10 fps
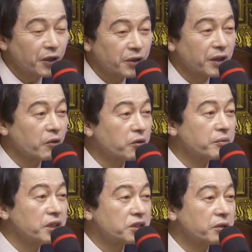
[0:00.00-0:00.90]
그러니까
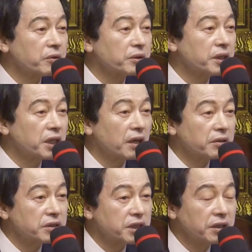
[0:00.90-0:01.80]

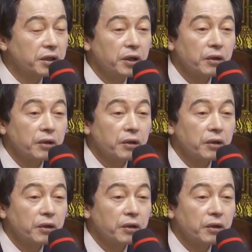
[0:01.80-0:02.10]
국민청원이라는 것이